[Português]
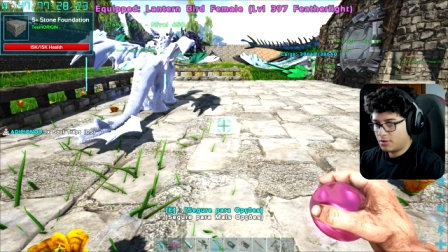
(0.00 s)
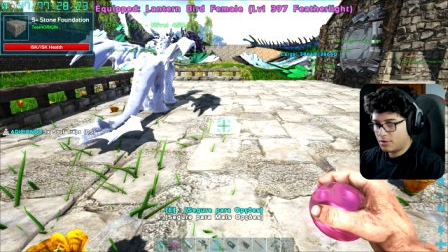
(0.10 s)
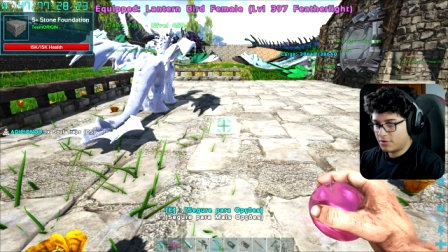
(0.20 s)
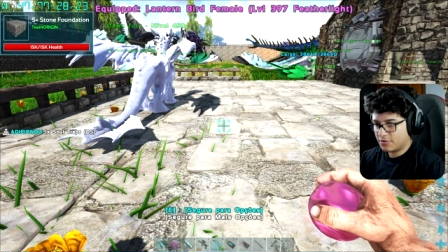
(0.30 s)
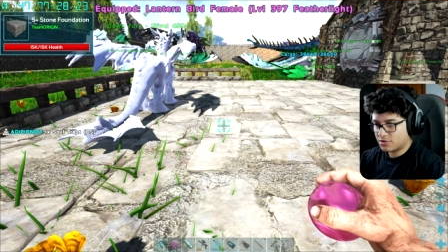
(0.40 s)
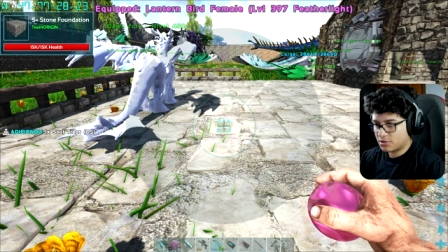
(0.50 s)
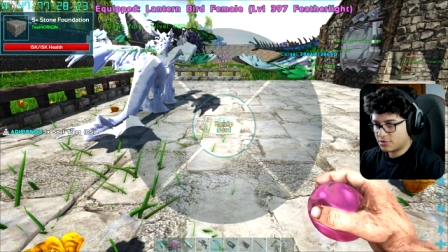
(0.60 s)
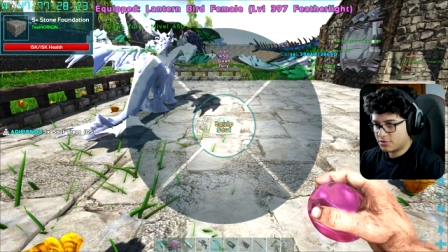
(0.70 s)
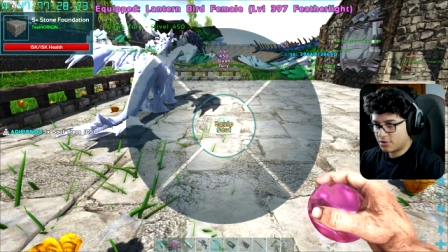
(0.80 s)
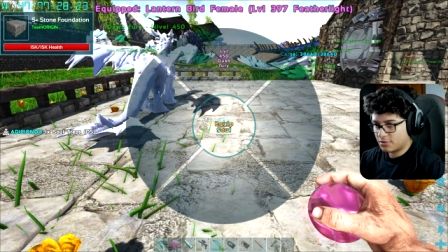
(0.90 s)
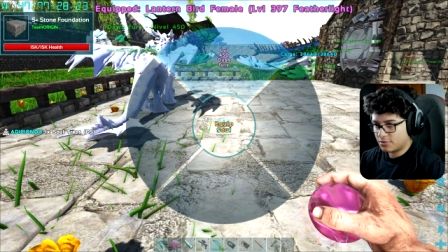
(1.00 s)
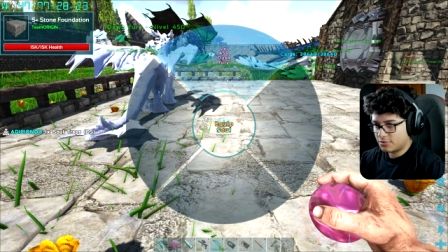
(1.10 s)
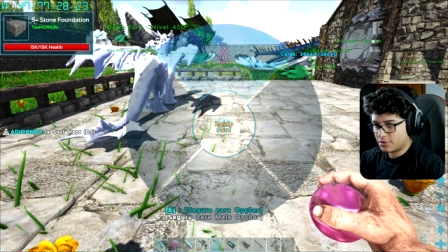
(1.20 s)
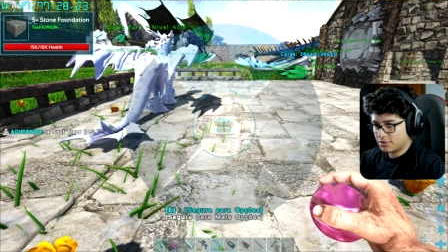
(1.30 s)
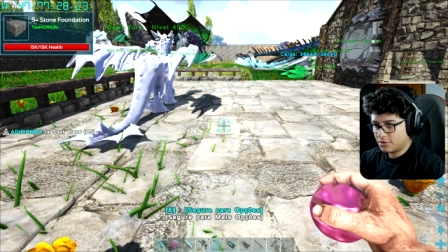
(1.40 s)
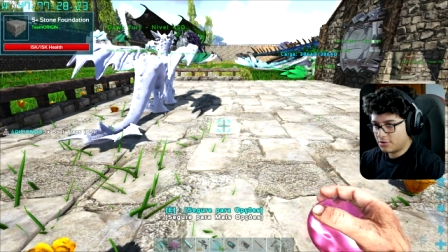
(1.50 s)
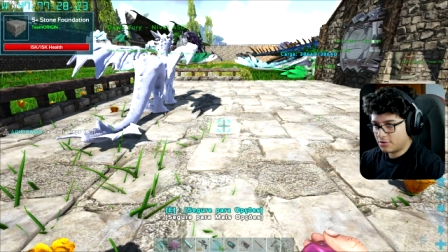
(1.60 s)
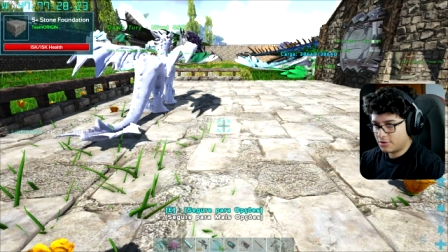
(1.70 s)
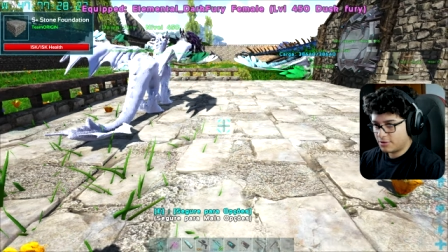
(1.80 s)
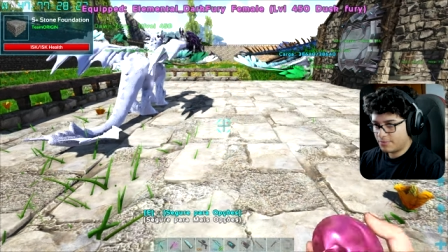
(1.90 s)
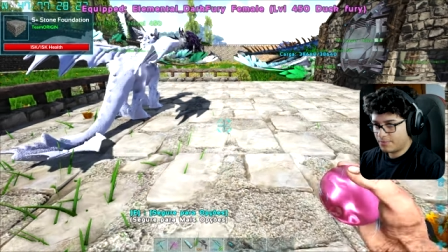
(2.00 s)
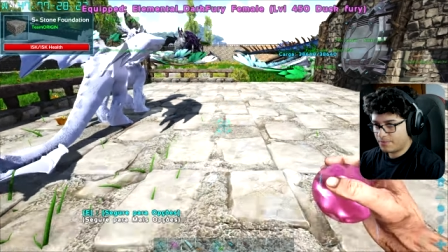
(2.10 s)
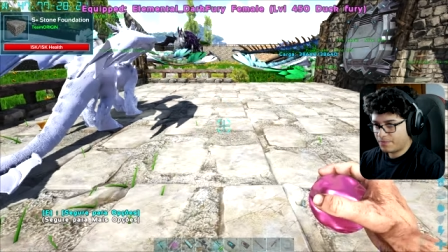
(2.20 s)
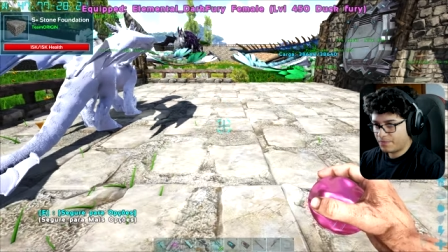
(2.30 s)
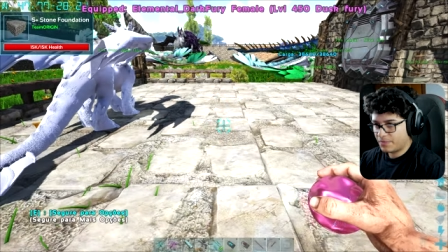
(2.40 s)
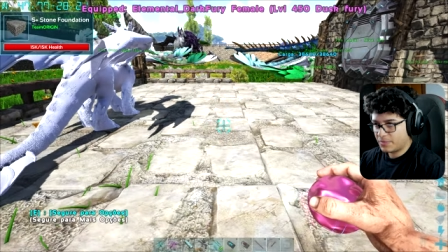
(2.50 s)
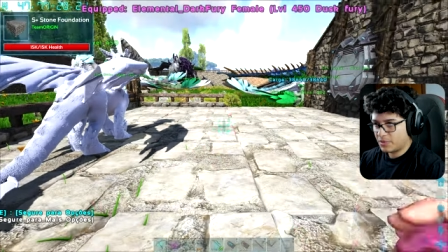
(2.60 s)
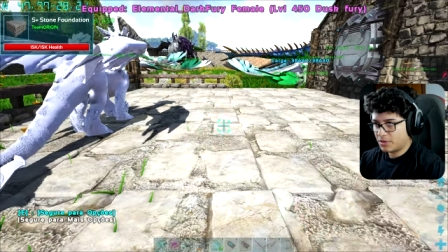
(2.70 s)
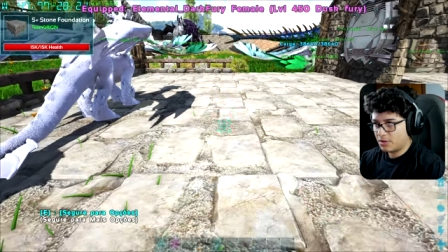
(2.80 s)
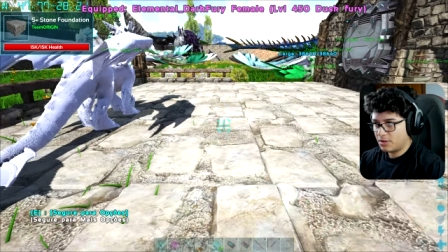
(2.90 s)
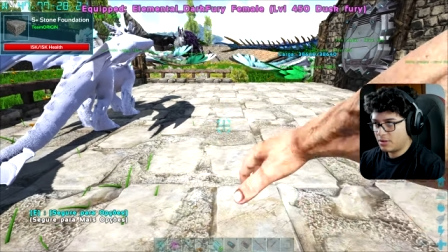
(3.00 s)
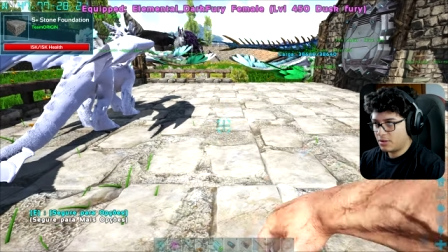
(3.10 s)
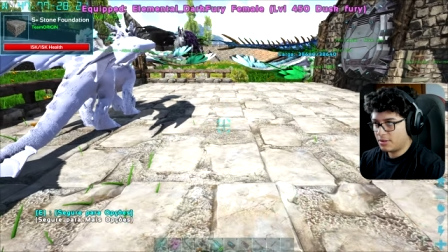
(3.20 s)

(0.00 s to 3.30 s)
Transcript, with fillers: Eu vou só segurar contra aqui agora. E